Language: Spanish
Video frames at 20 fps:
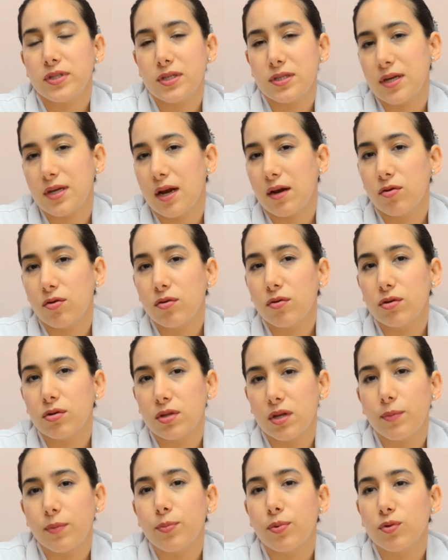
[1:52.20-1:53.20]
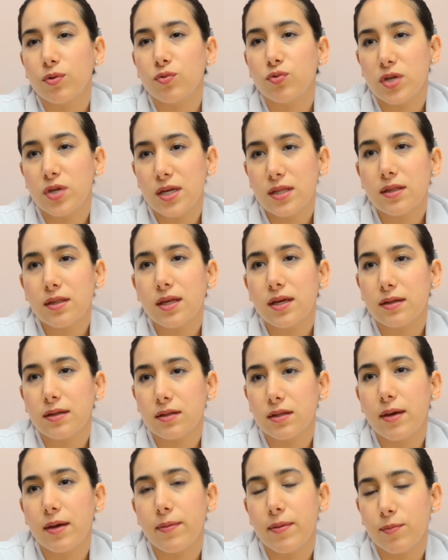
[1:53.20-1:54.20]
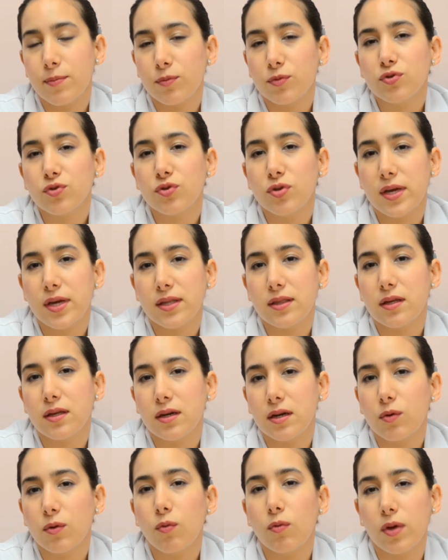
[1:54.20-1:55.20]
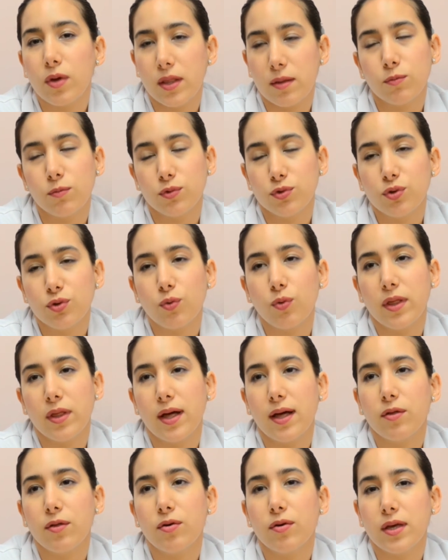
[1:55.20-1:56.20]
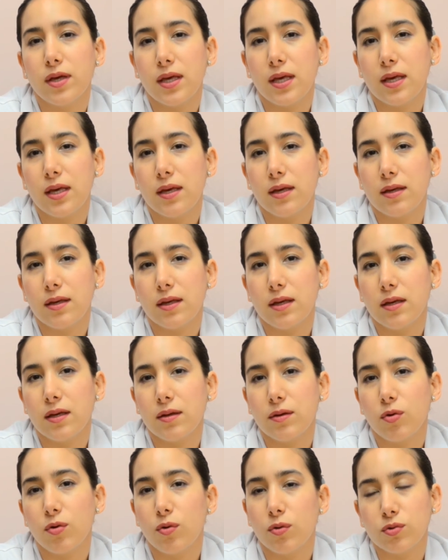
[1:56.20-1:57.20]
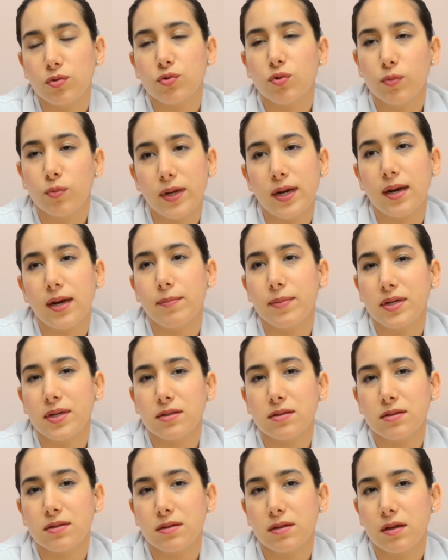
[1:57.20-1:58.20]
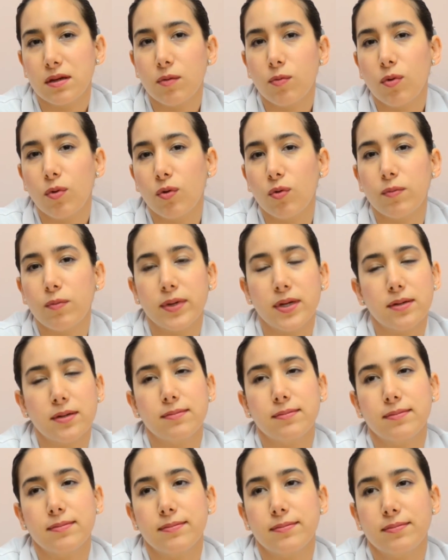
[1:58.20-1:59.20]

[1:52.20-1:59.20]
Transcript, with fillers: pues es algo contraproducente. Debemos de tener mucho cuidado y, no subirle más el volumen.